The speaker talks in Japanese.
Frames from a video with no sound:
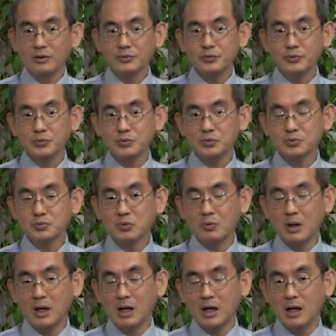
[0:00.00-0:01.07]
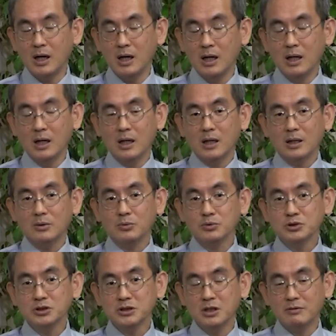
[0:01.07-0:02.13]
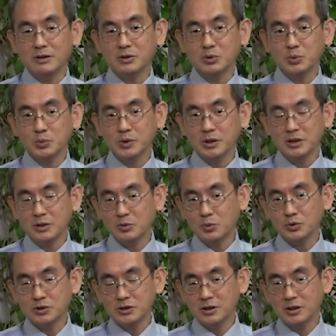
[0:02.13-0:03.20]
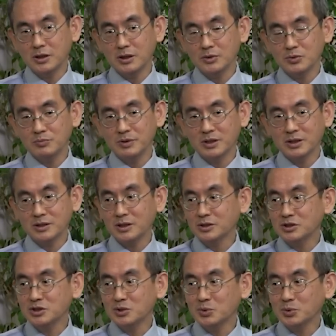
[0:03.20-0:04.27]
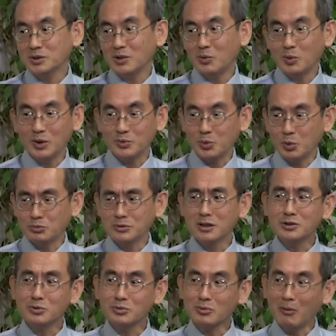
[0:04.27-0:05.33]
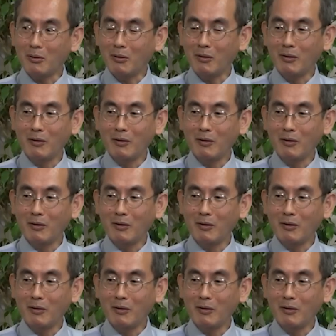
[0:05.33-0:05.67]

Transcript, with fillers: ということはロシアは基本的にこちら側の味方にしておいた方が得でしょと。